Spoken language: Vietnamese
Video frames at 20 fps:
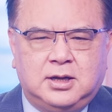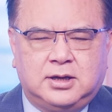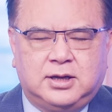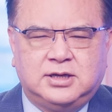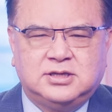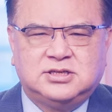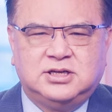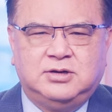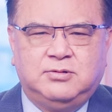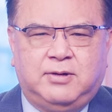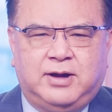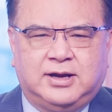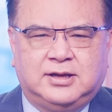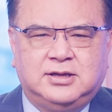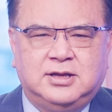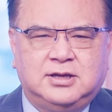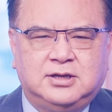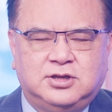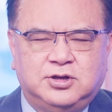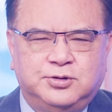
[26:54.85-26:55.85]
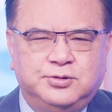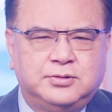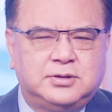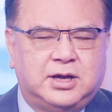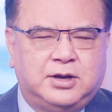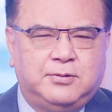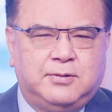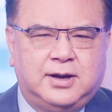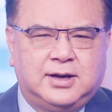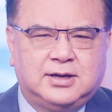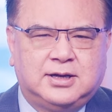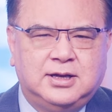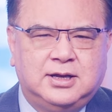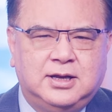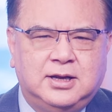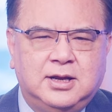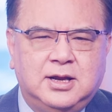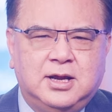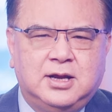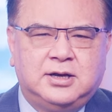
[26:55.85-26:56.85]
cái sinh hoạt dân chủ tại Hoa
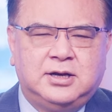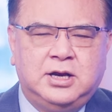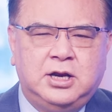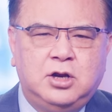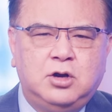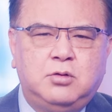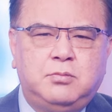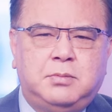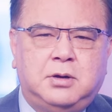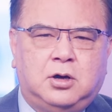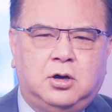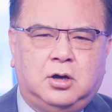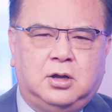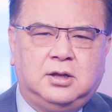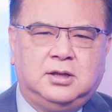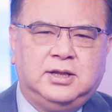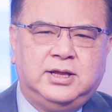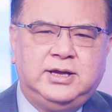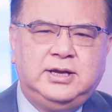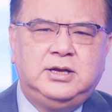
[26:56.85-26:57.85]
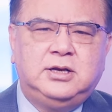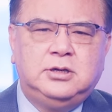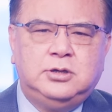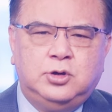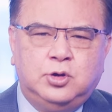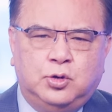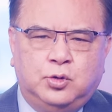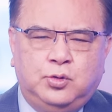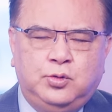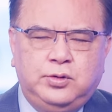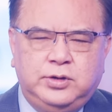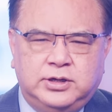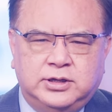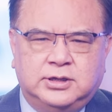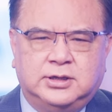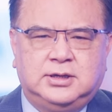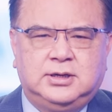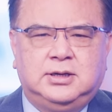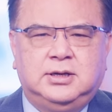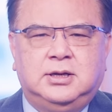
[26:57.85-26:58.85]
Kỳ nếu mà họ lấy đủ
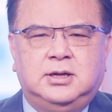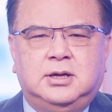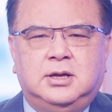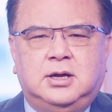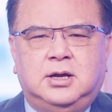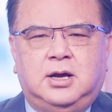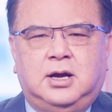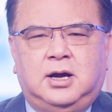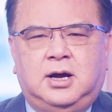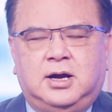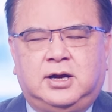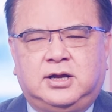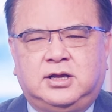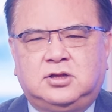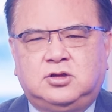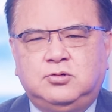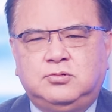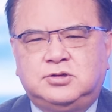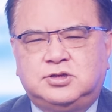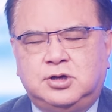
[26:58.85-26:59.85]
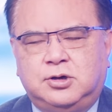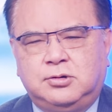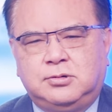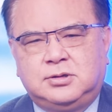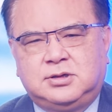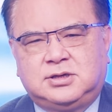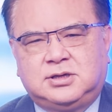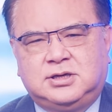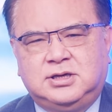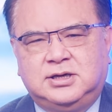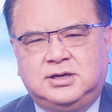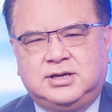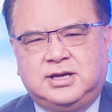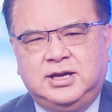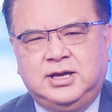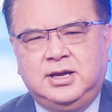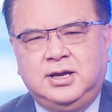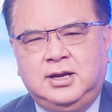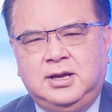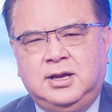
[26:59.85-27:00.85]
được uh, cái túc số chữ
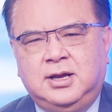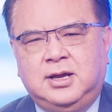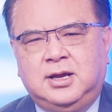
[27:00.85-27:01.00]
ký